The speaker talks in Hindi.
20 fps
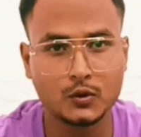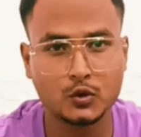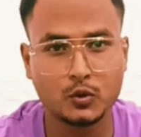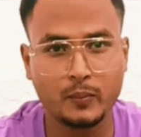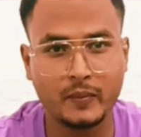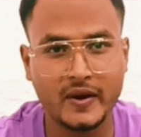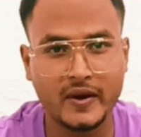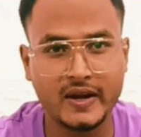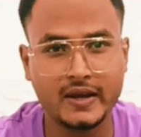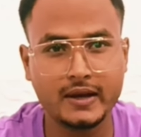तो
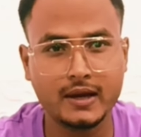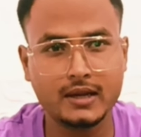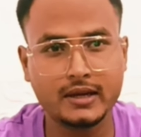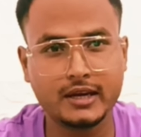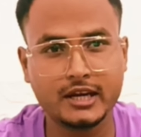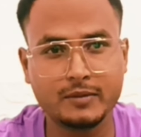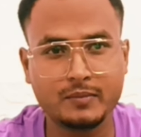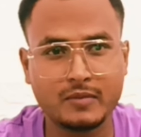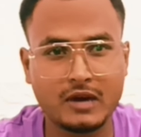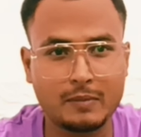मेडिकल
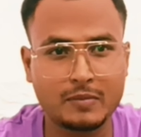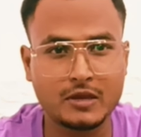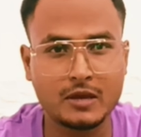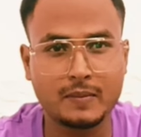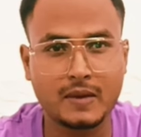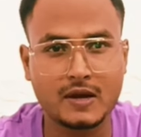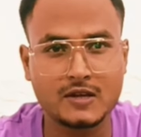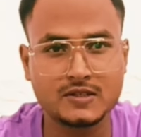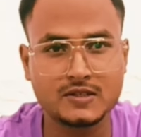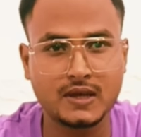किट में आपके
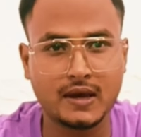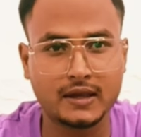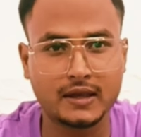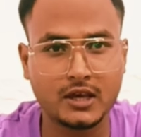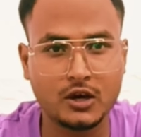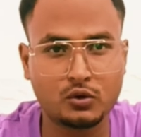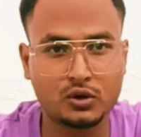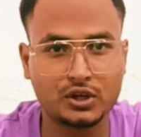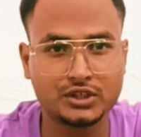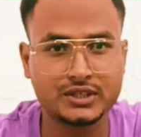पास क्या क्या
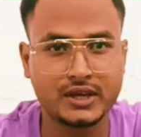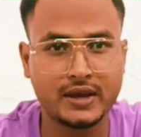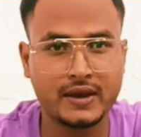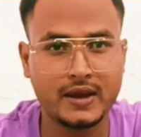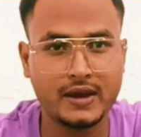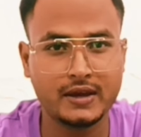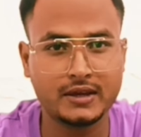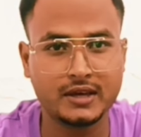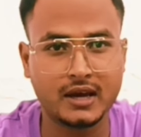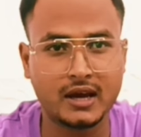होना चाहिए
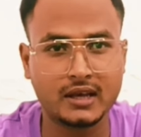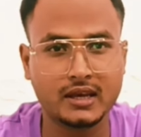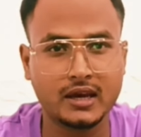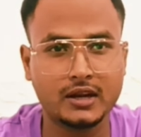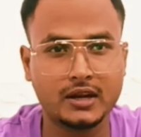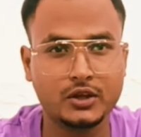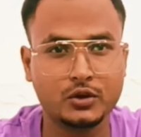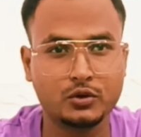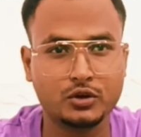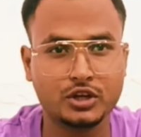क्या क्या
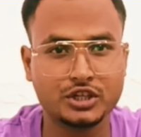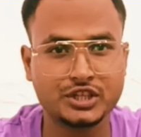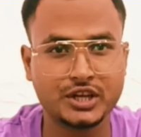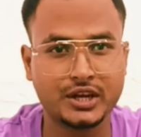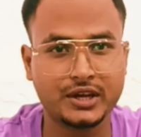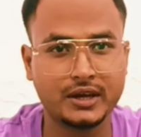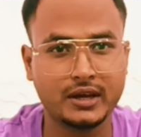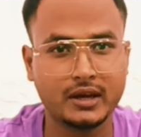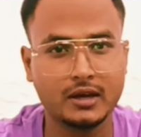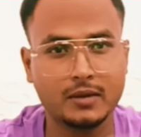नहीं होना
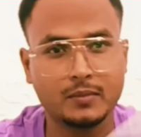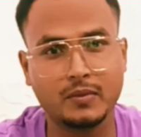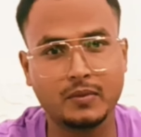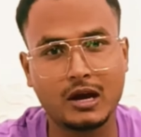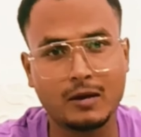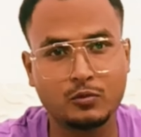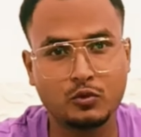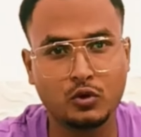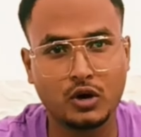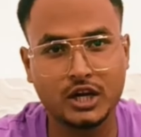चाहिए मैं
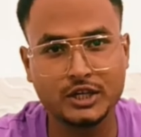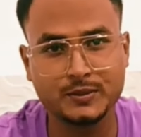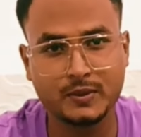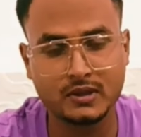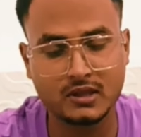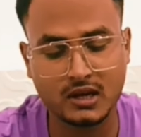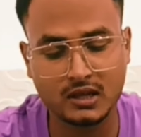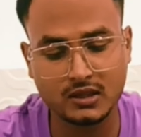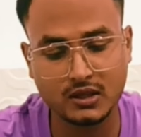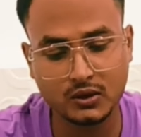आपको आज
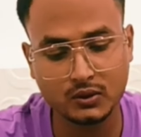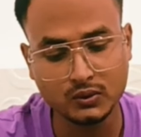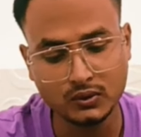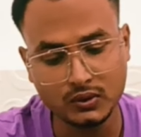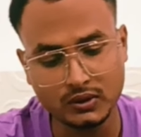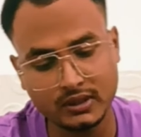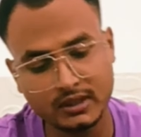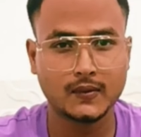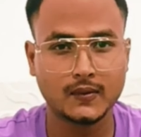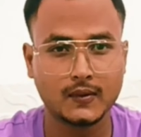बताता हूँ
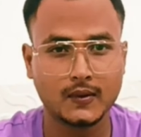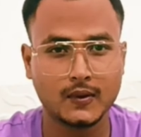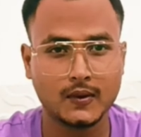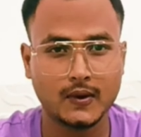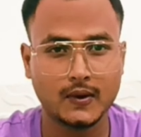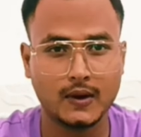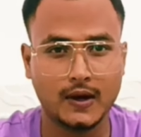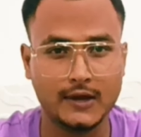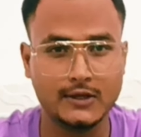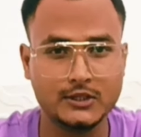
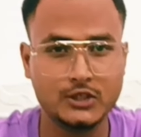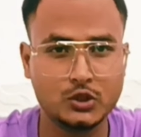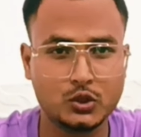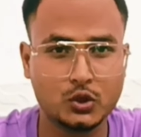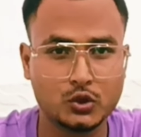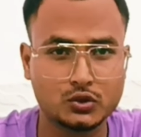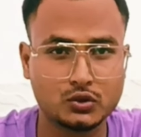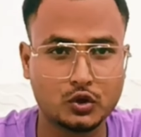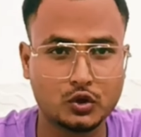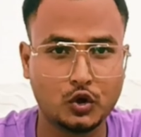हाँ जी
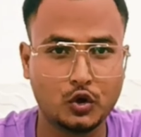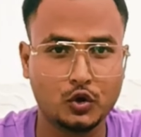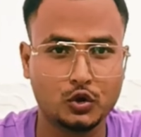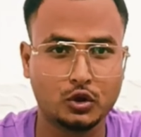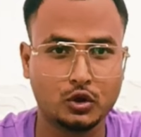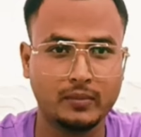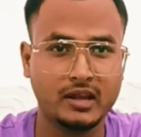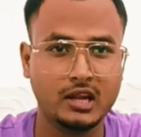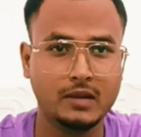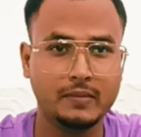दोस्तों तो
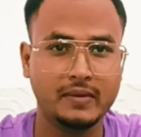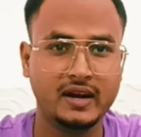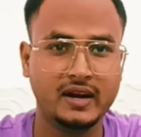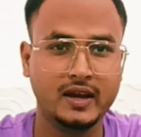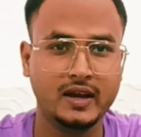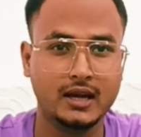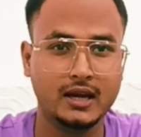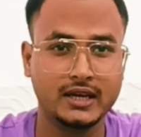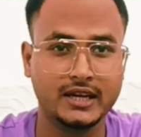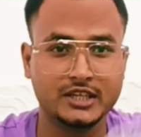मेरी
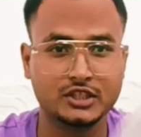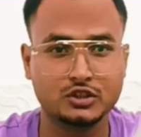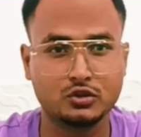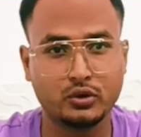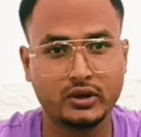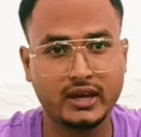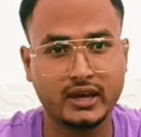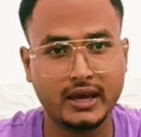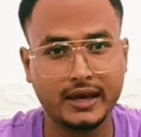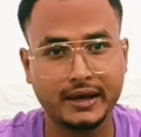मेडिकल किट्स तो
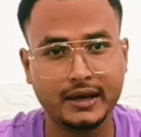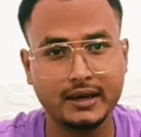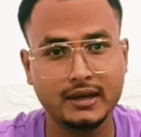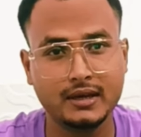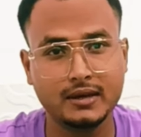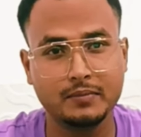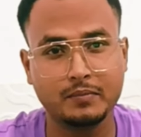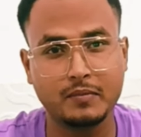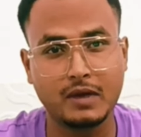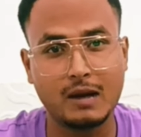ये है
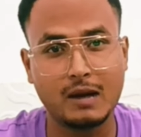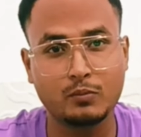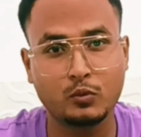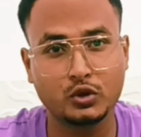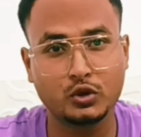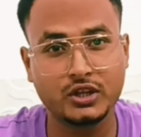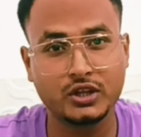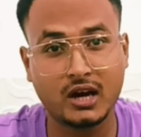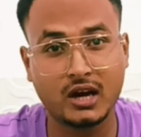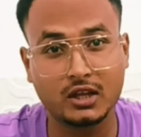मैं आपको
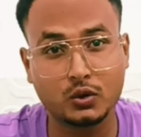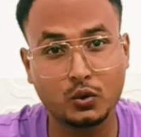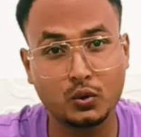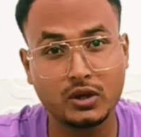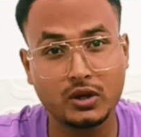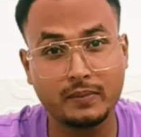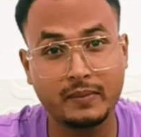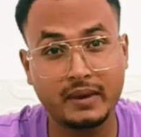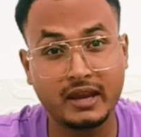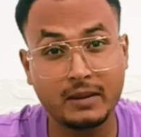दिखाता हूँ
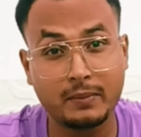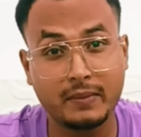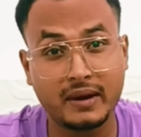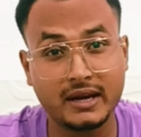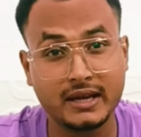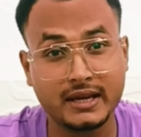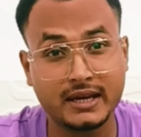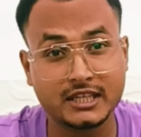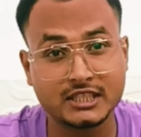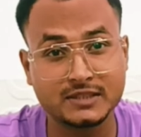कि मेरी
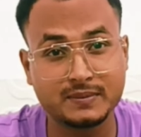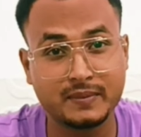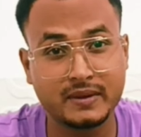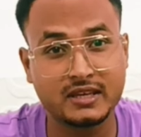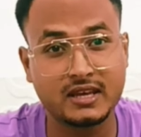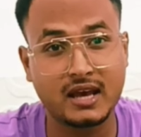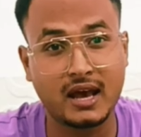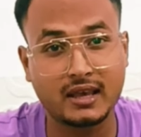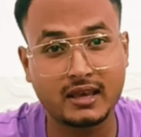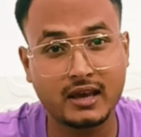मेडी किट्स में
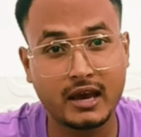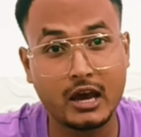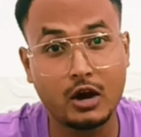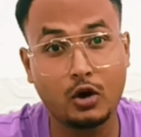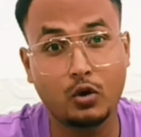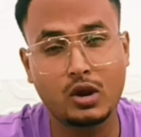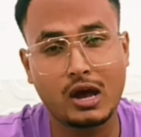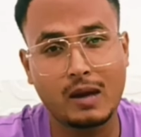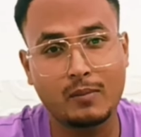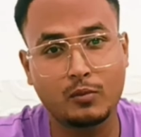क्या क्या है
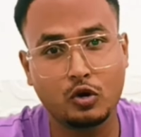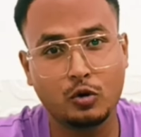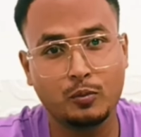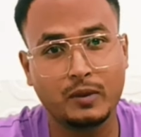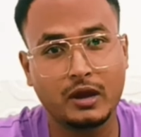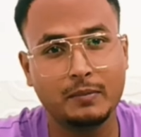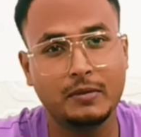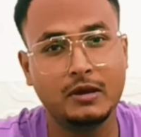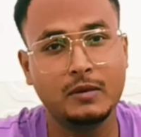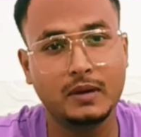और आपको
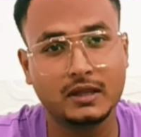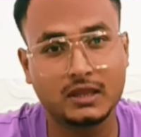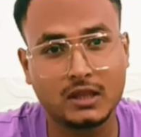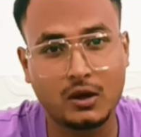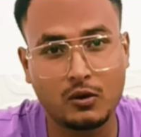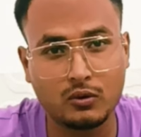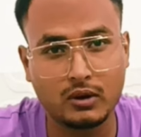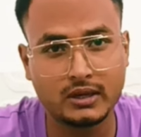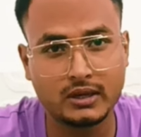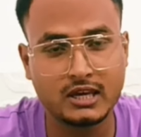मैं भी
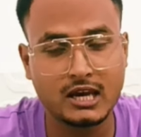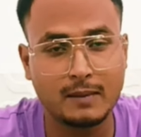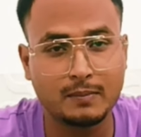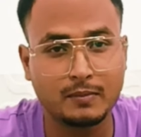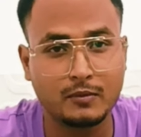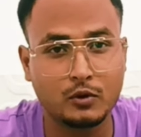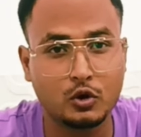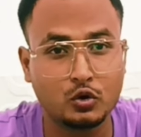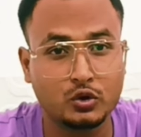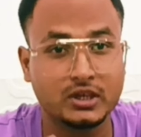बताऊँगा कि
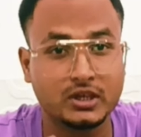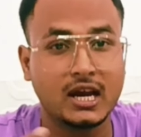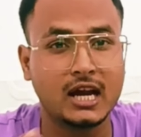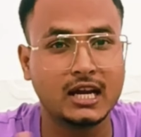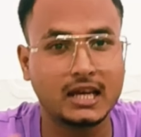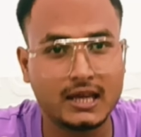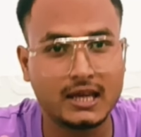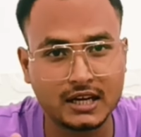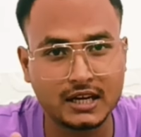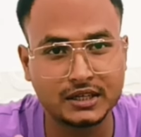आपको क्या
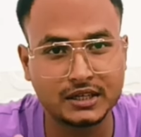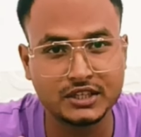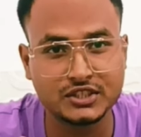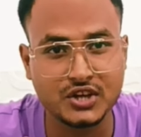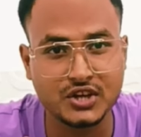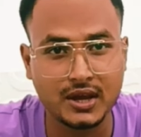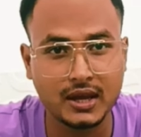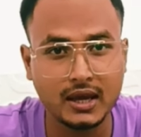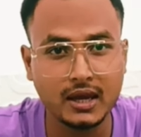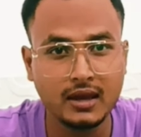क्या रखना
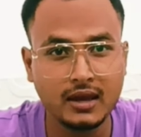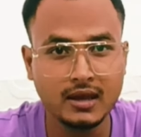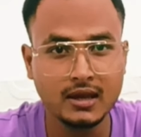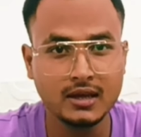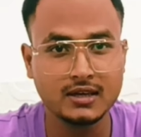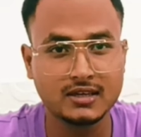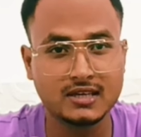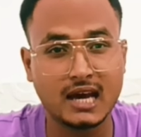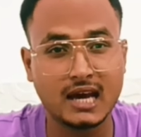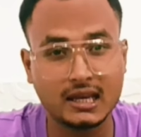चाहिए
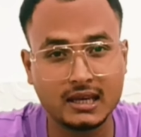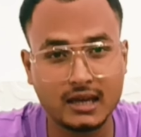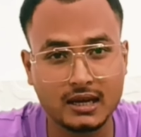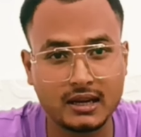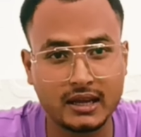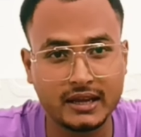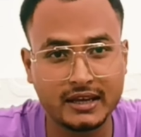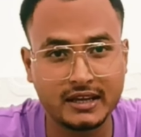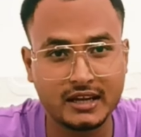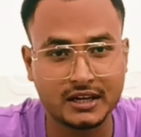क्या क्या
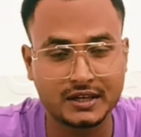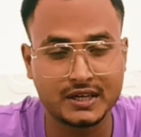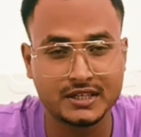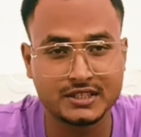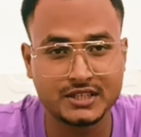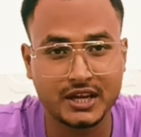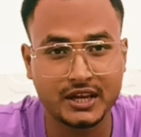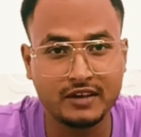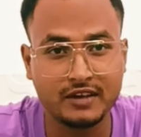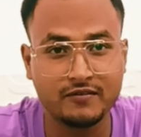नहीं रखना
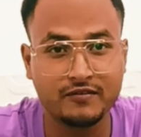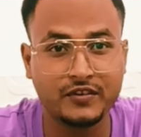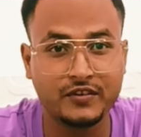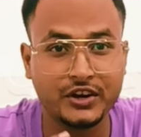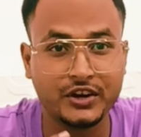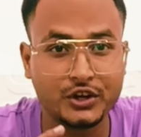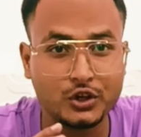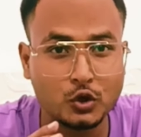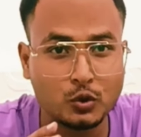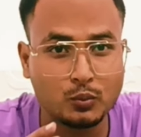चाहिए
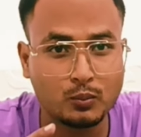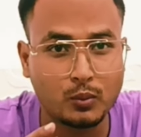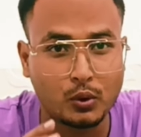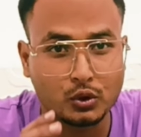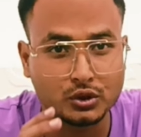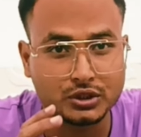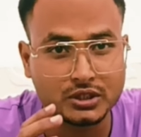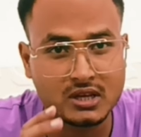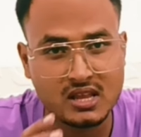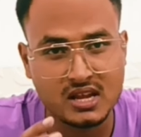वीडियो
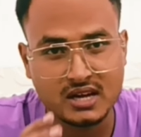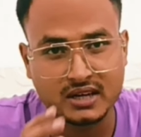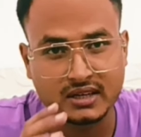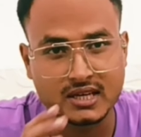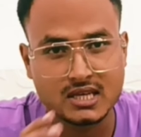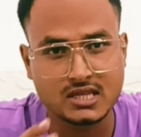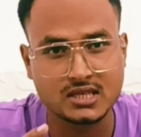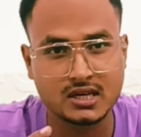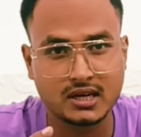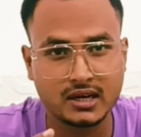बहुत ही ज़्यादा
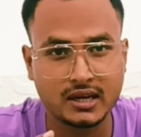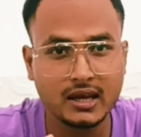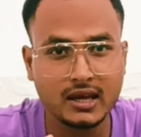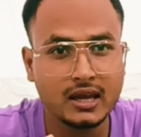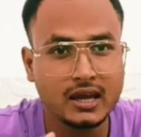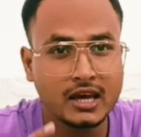इंटरेस्टेड है